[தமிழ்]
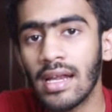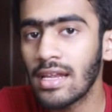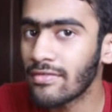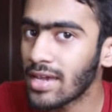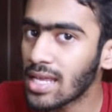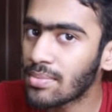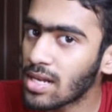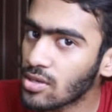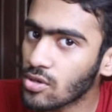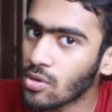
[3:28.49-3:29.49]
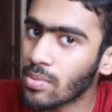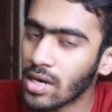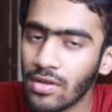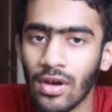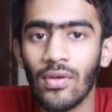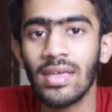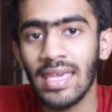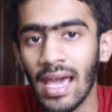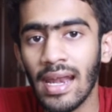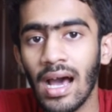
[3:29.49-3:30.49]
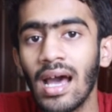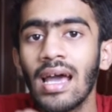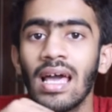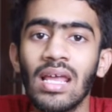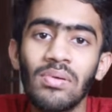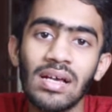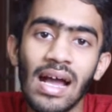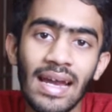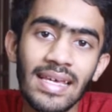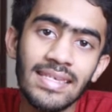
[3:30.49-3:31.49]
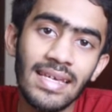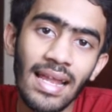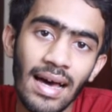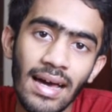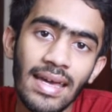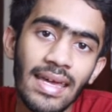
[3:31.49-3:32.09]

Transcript: ரெண்டு வேரியபிளில் ஸ்டோர் பண்ணிட்டு வரோம் ஏன்னா நம்மளுக்கு கடைசியில்